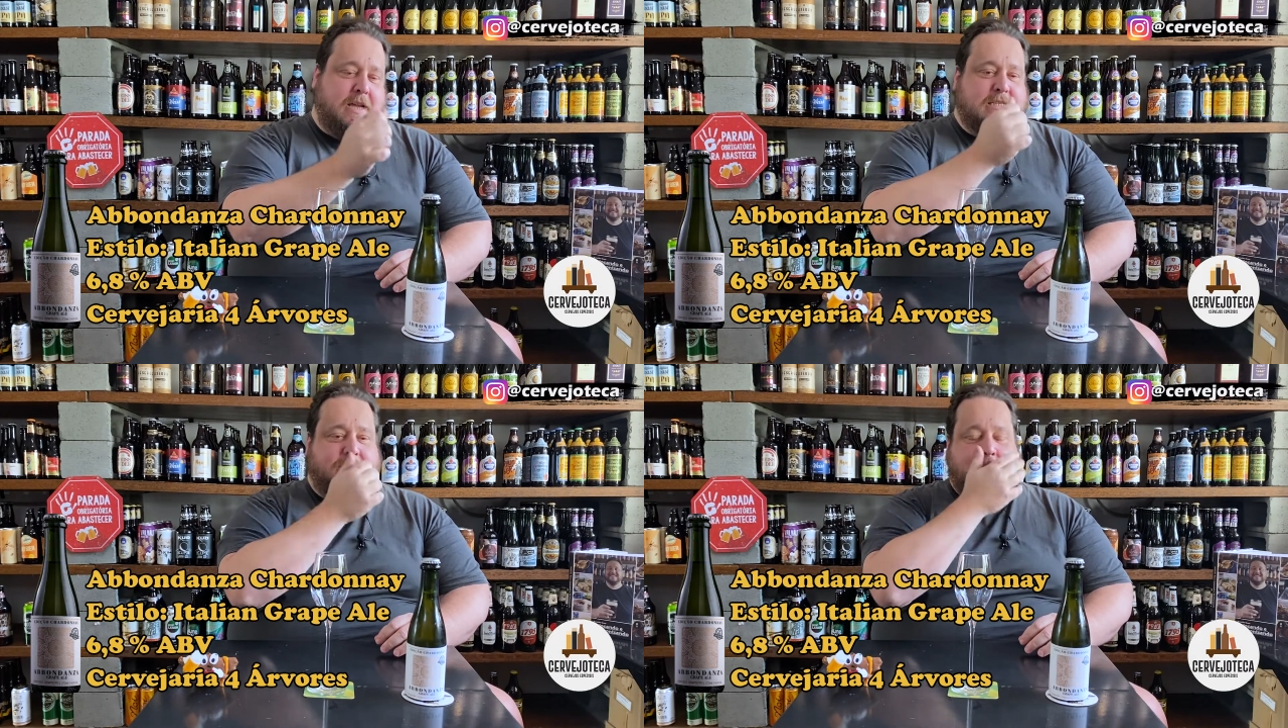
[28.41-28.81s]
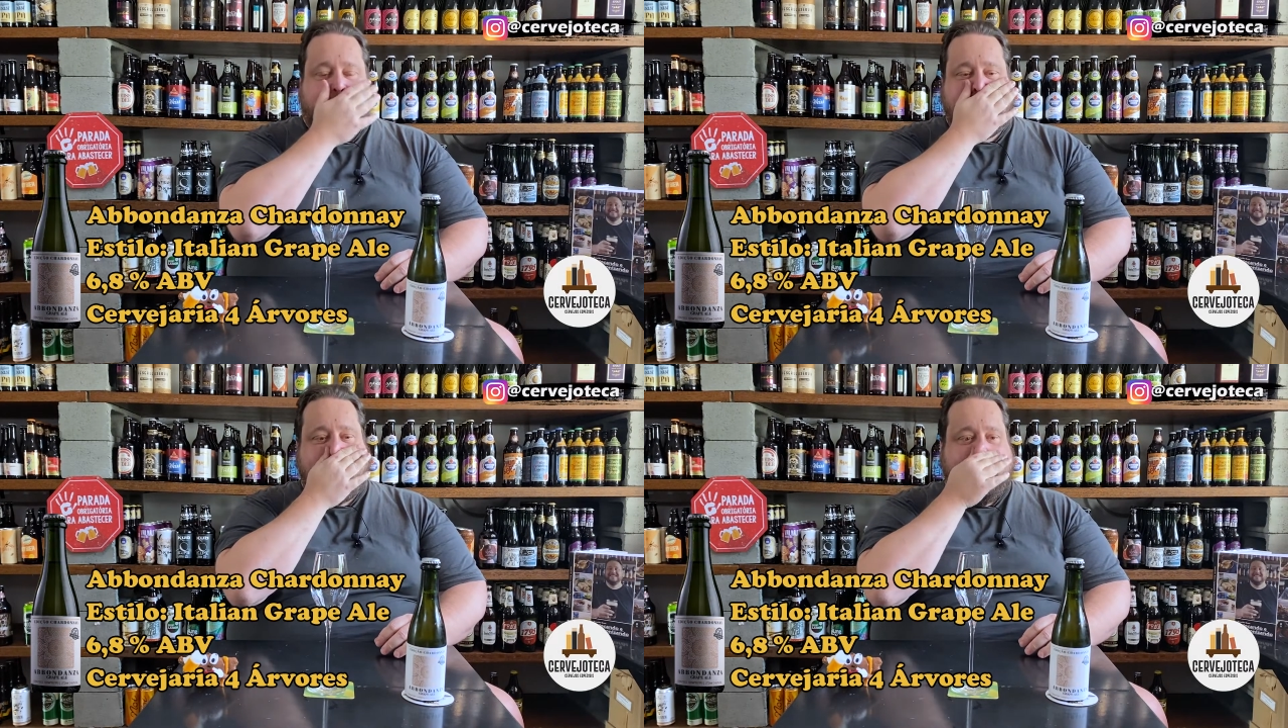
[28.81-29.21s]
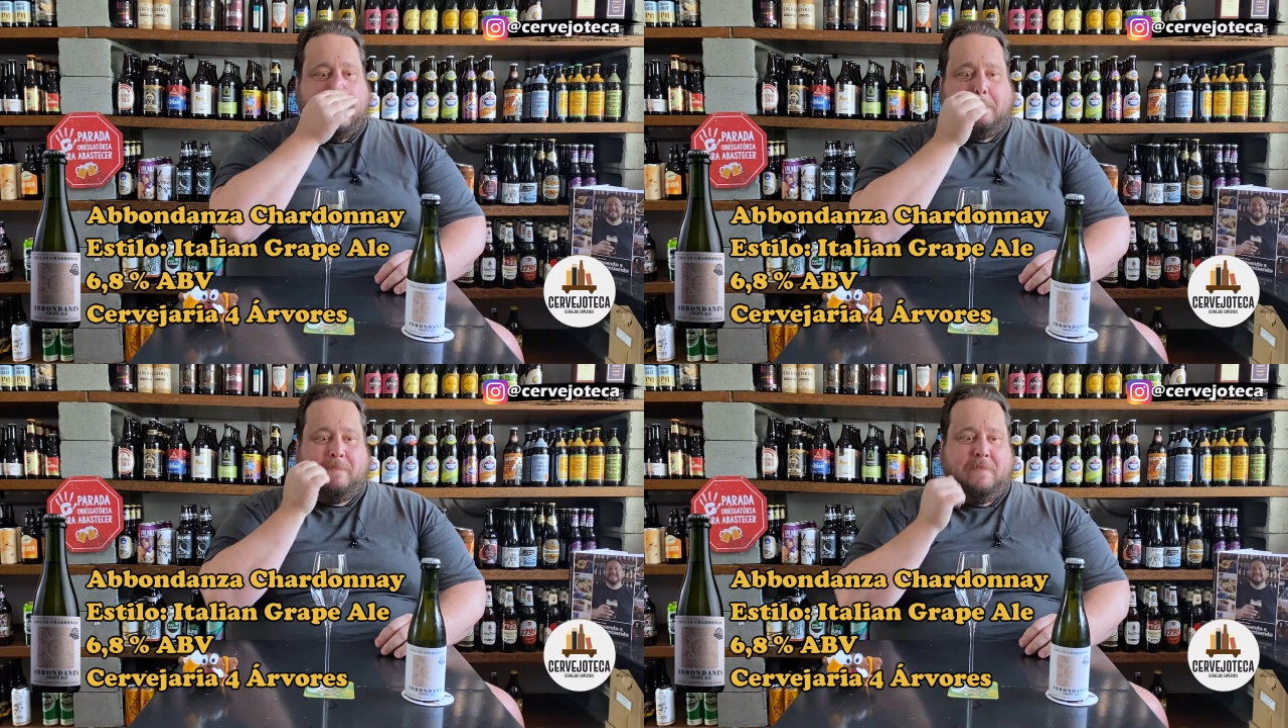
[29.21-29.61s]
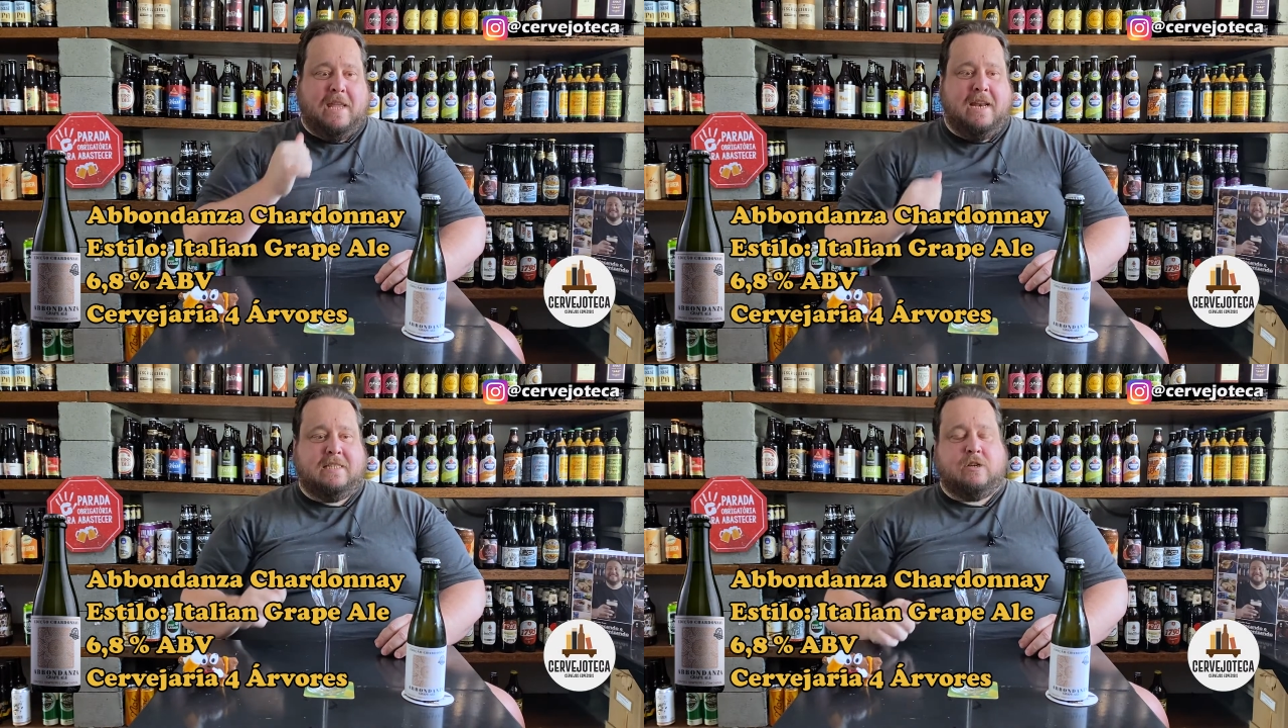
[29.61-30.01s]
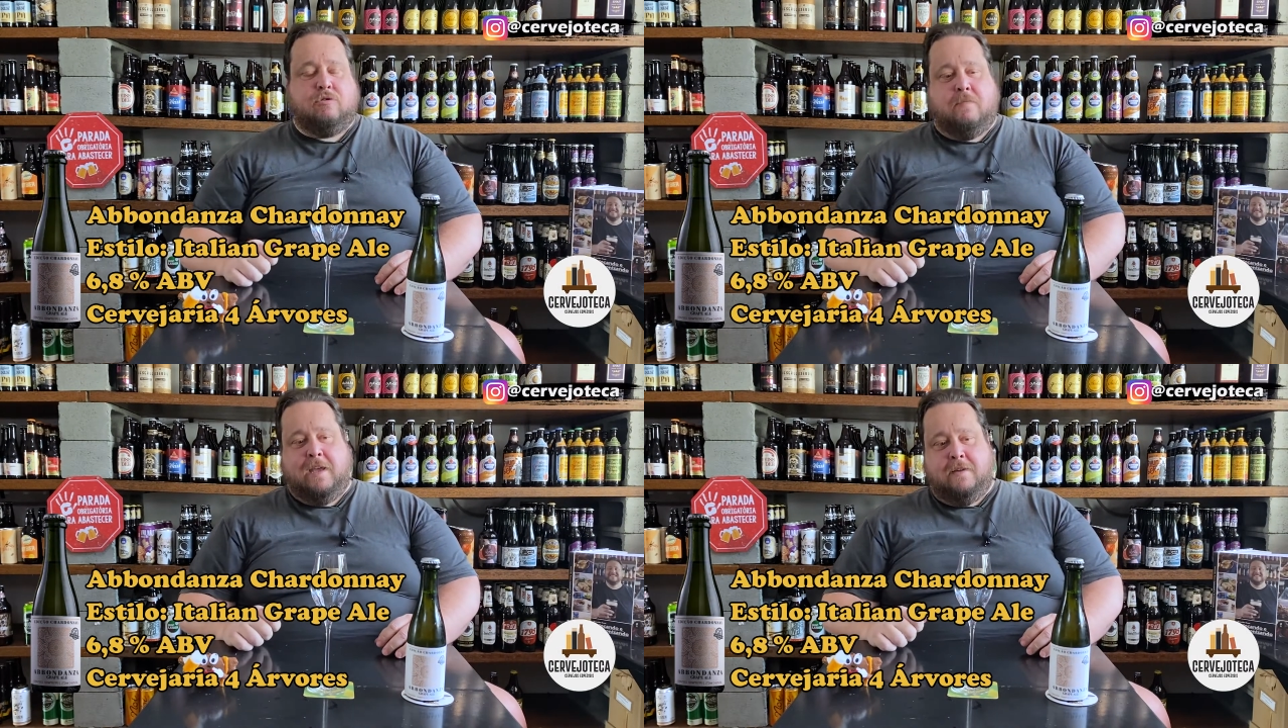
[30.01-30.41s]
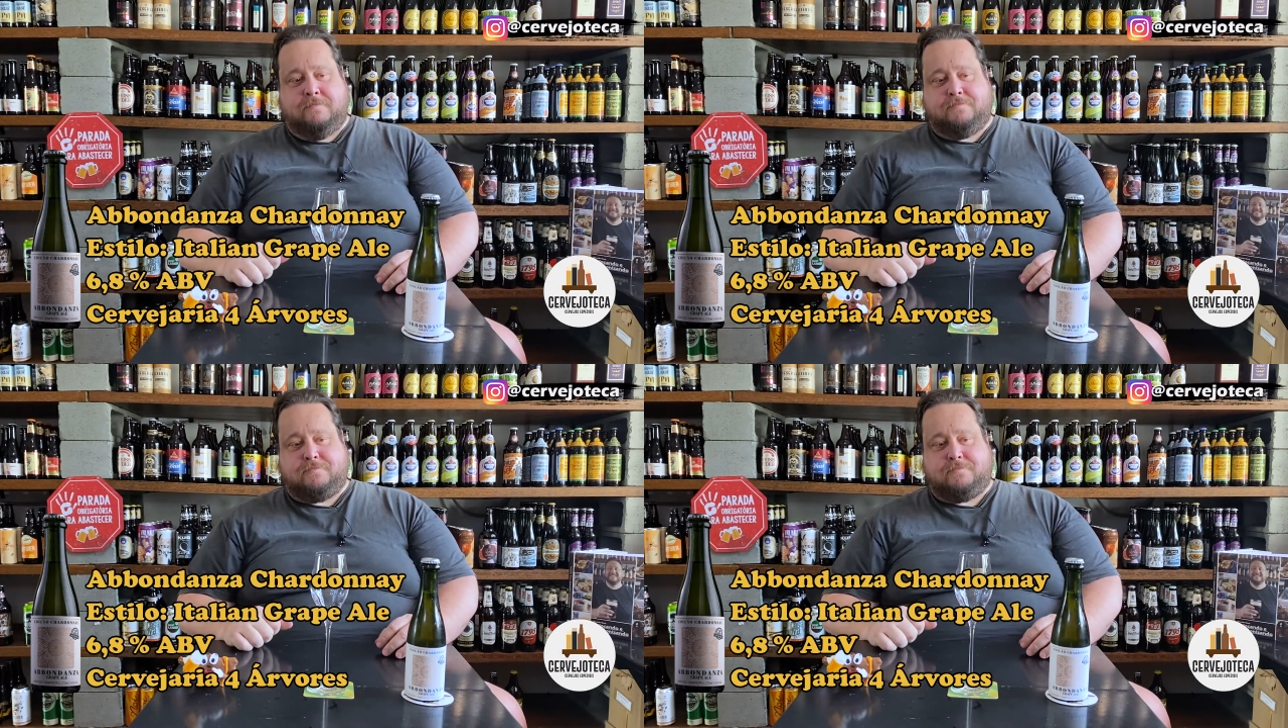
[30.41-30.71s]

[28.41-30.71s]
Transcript: essa foi a primeira deles que eu tomei.